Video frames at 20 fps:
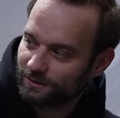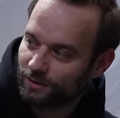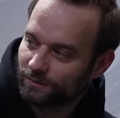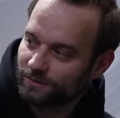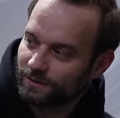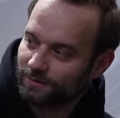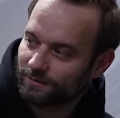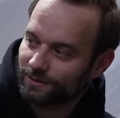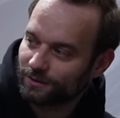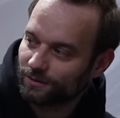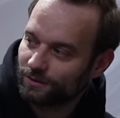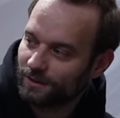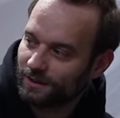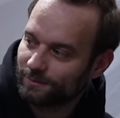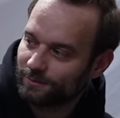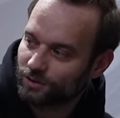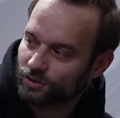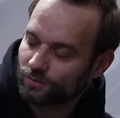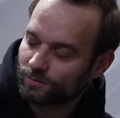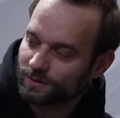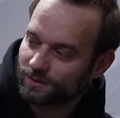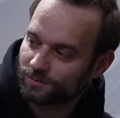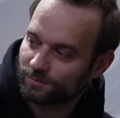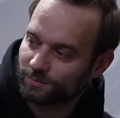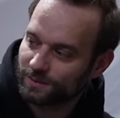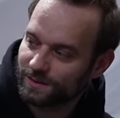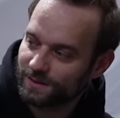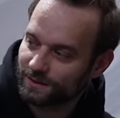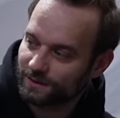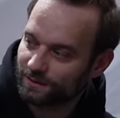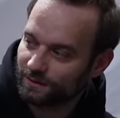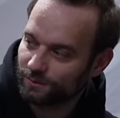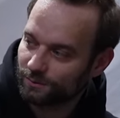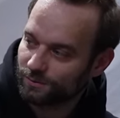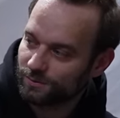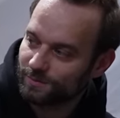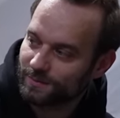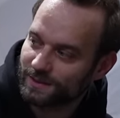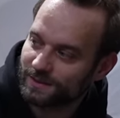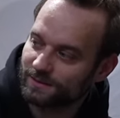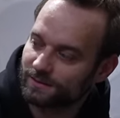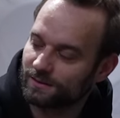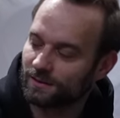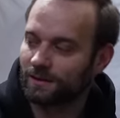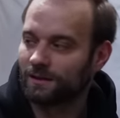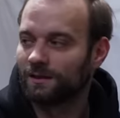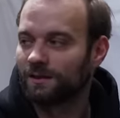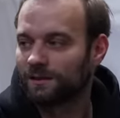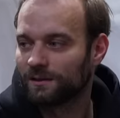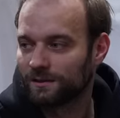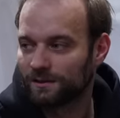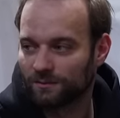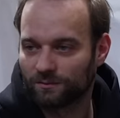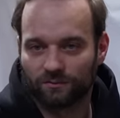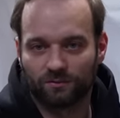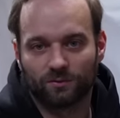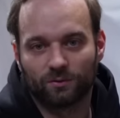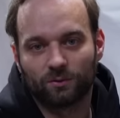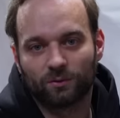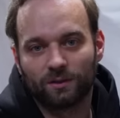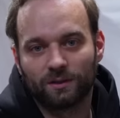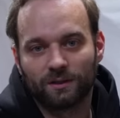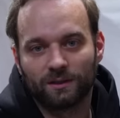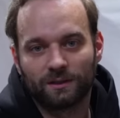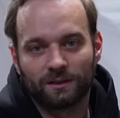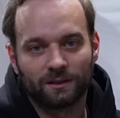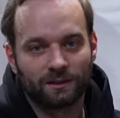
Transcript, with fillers: können wir nämlich auch einmal schon mal so ein bisschen ausmessen, wo